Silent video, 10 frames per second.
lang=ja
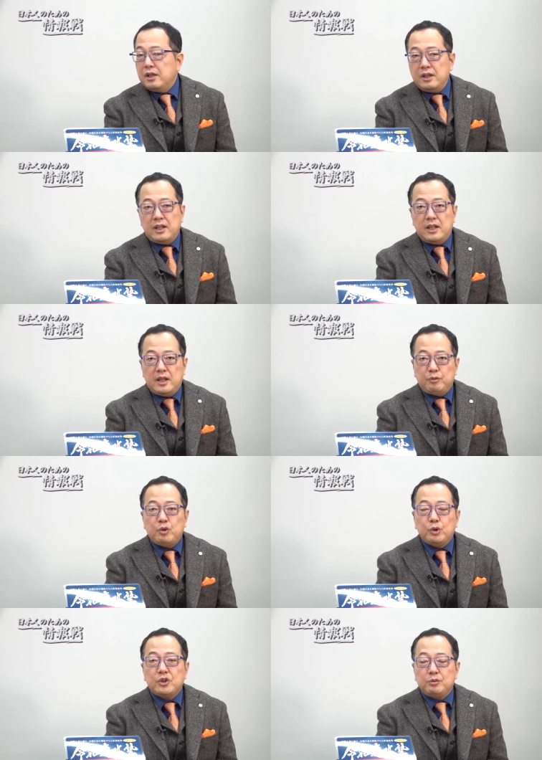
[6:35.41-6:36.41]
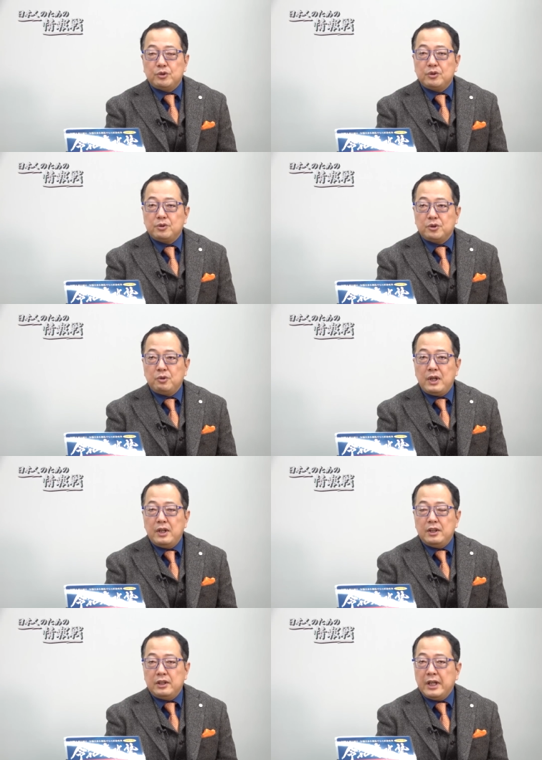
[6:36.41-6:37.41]
えー、もう元に戻ること
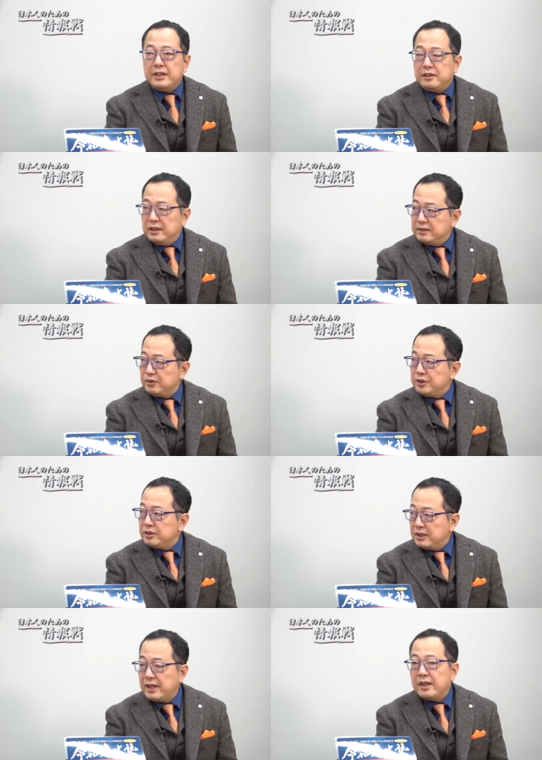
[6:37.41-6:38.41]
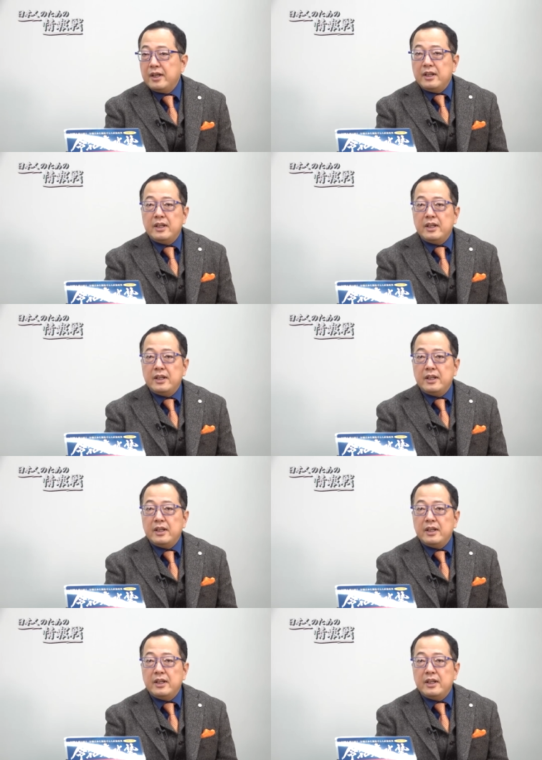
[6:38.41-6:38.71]
はないんですと言って、はい、